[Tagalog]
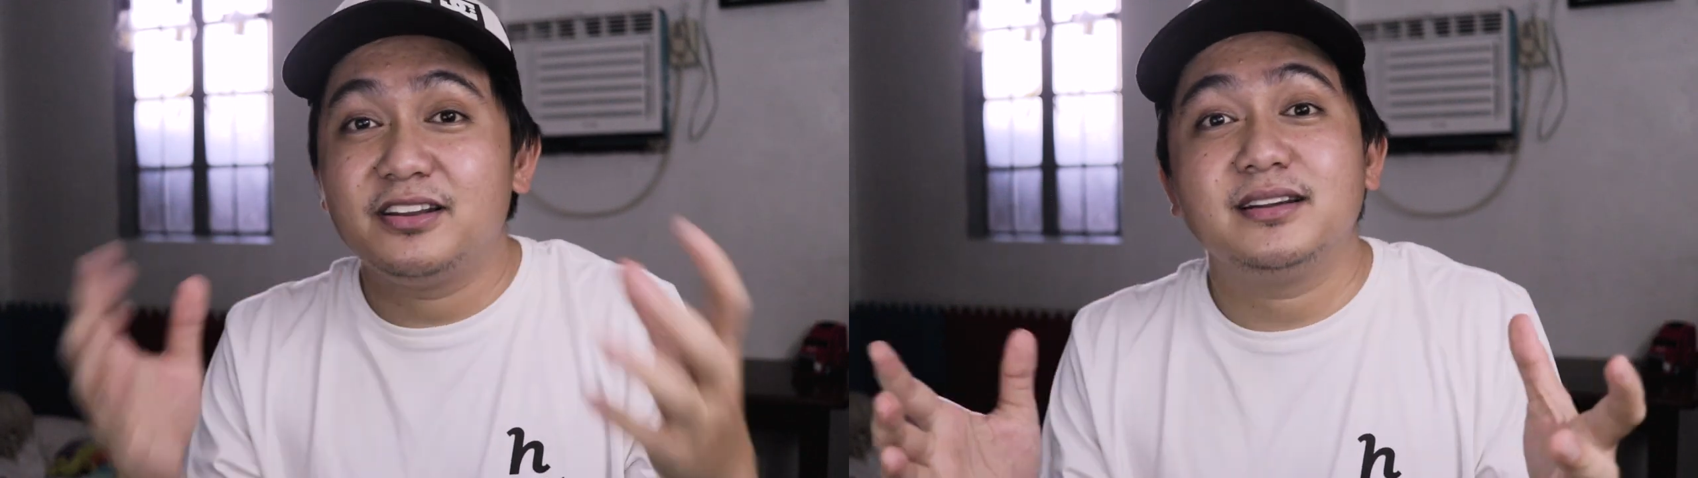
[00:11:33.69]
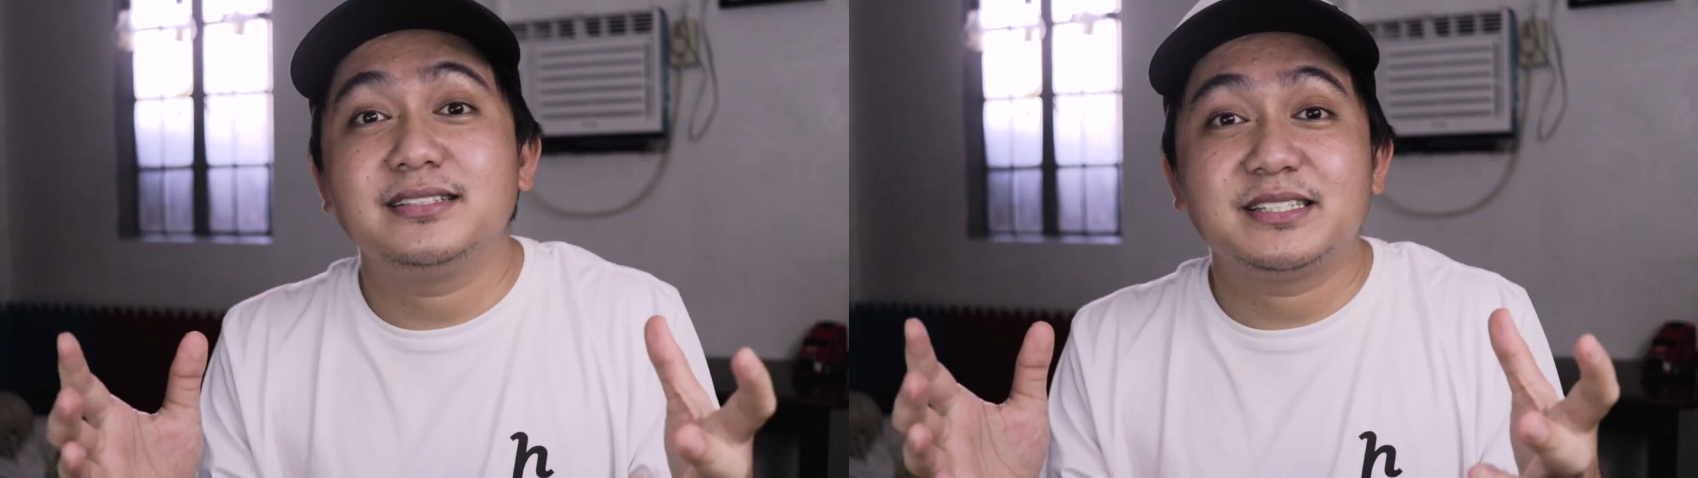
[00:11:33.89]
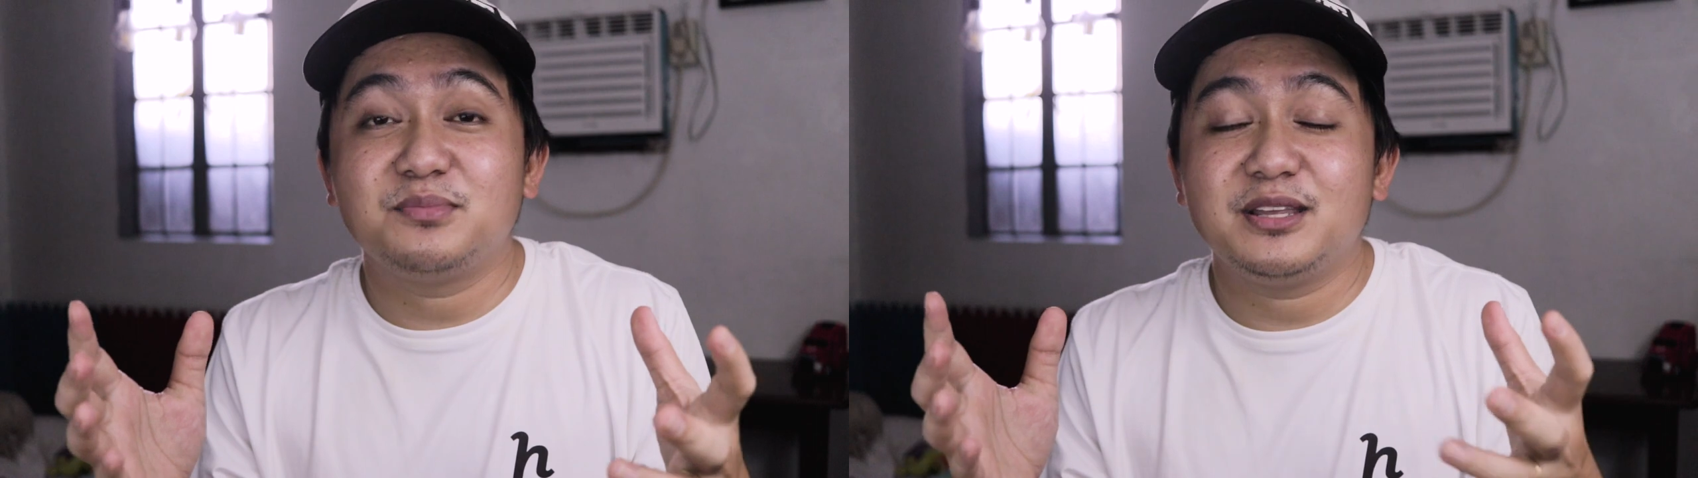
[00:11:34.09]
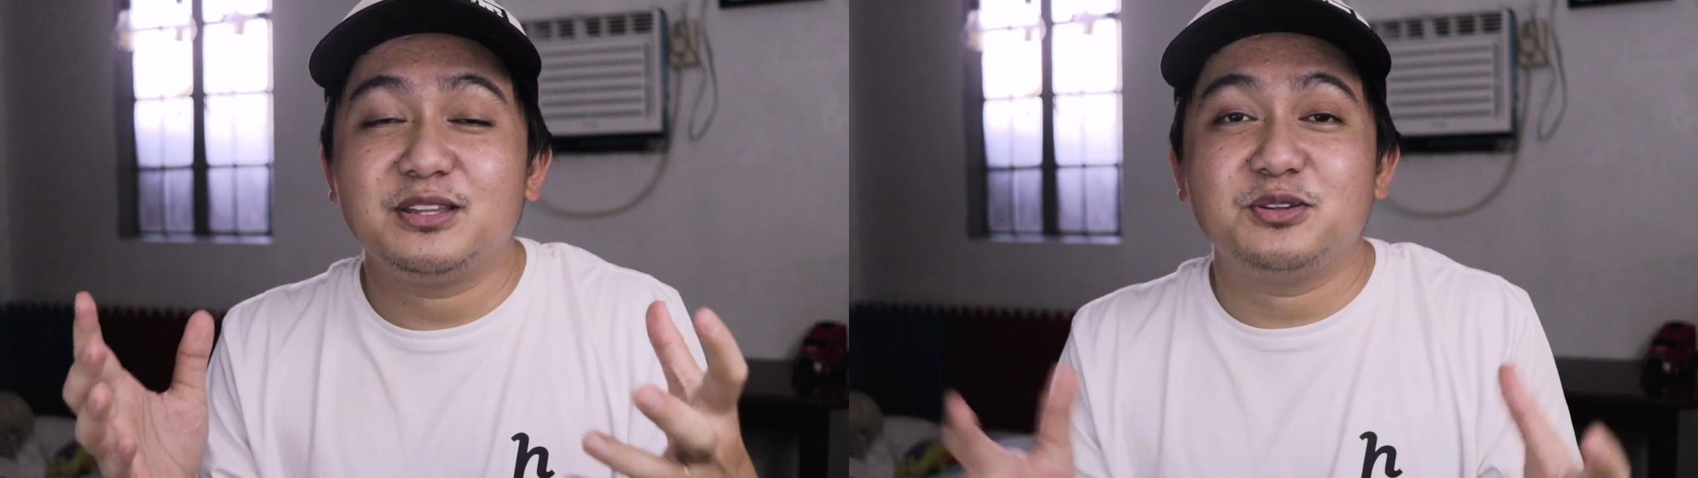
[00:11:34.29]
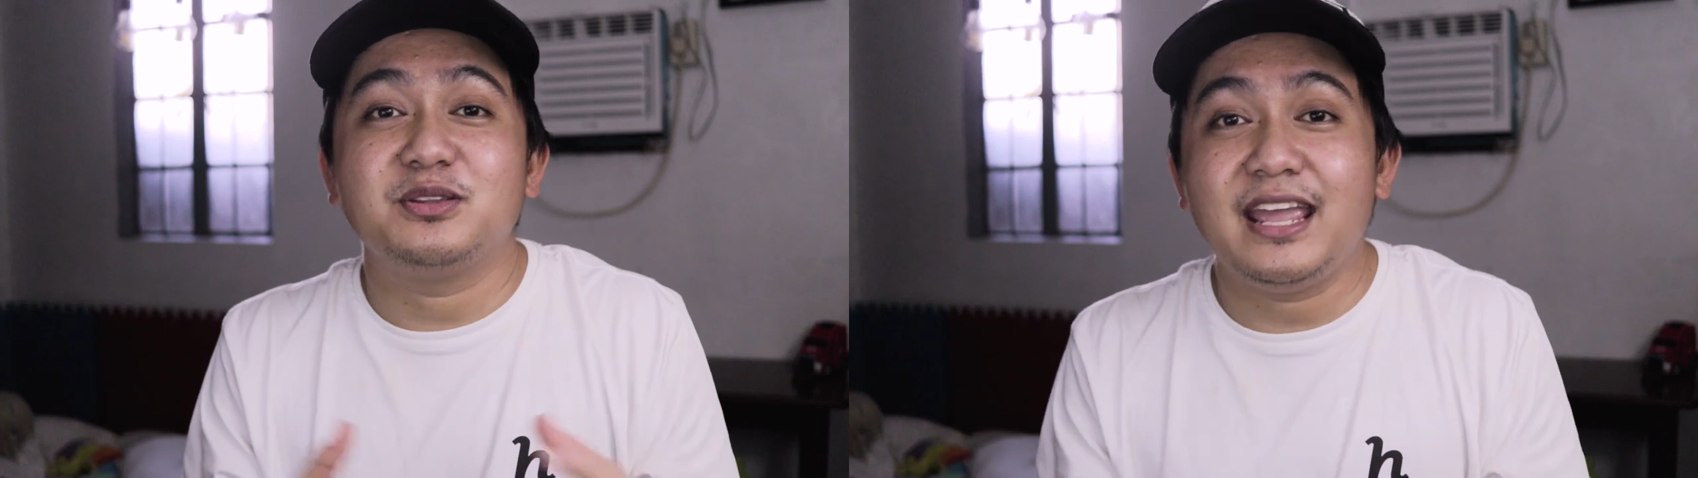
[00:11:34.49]
learned something
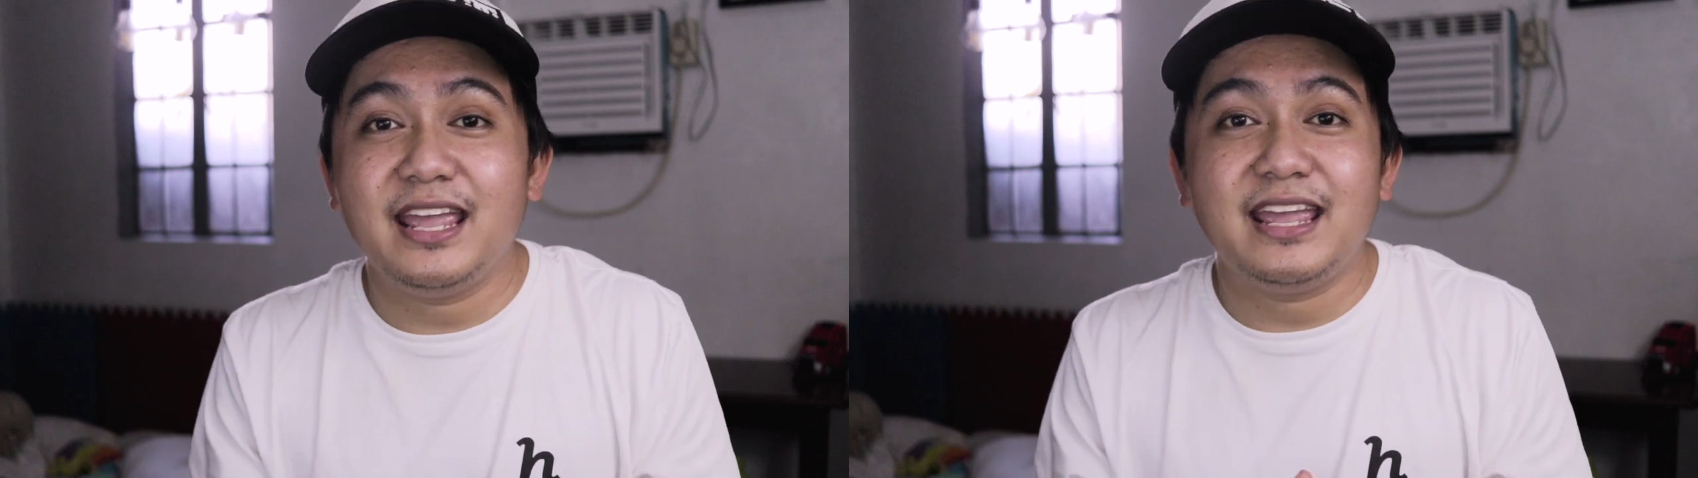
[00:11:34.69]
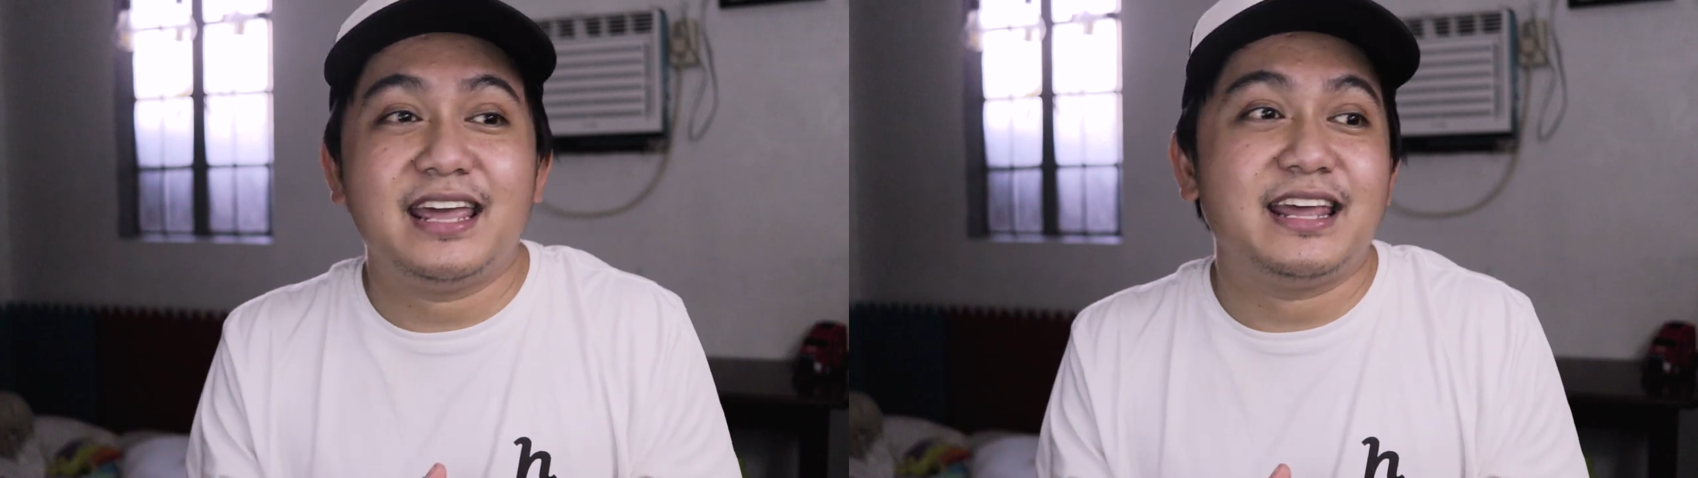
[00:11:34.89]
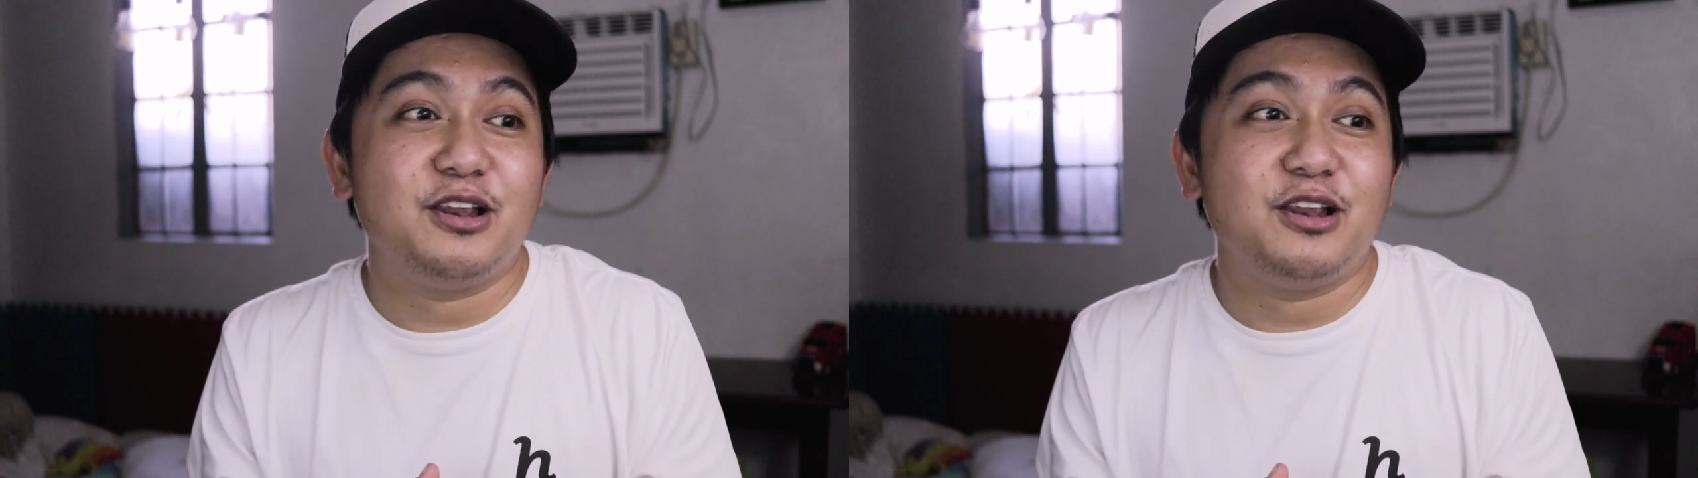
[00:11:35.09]
today and